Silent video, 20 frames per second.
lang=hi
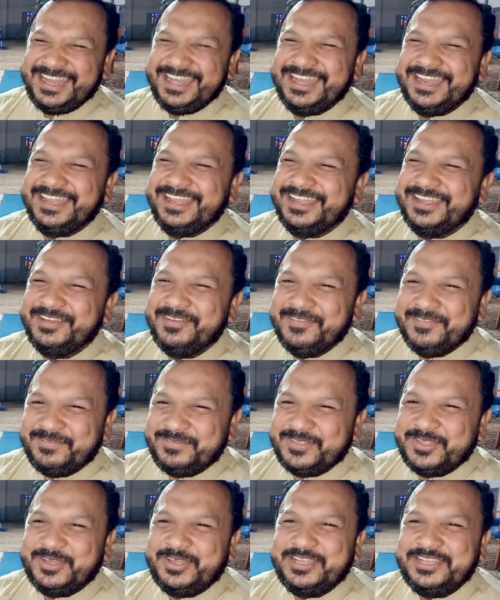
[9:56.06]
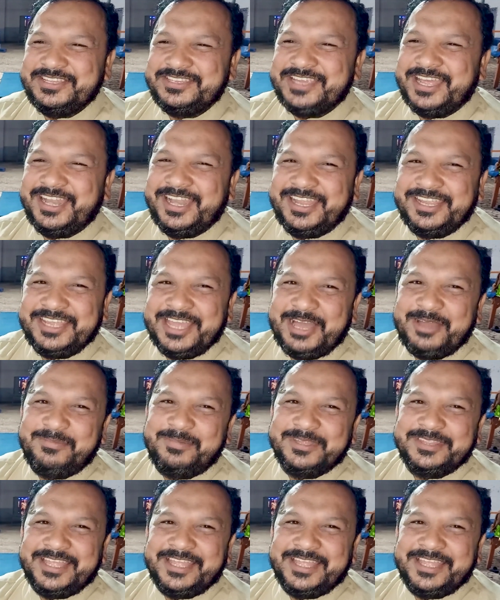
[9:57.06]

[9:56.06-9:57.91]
नहीं तो इन ये आप